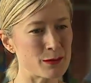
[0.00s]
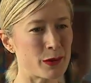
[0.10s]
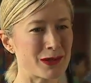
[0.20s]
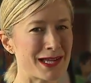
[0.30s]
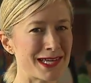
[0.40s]

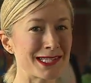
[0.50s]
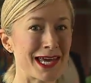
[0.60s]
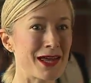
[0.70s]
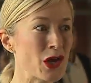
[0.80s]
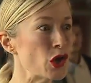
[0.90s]
importante es
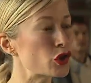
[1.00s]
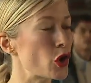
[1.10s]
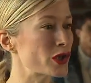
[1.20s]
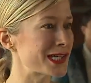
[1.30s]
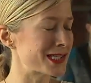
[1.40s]
que
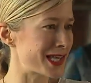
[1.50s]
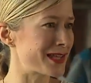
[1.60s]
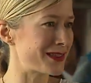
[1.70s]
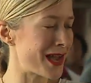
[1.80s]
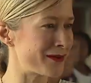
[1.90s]
todos se
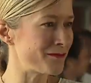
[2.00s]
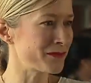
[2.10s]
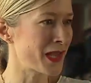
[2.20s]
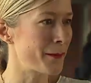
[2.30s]
sientan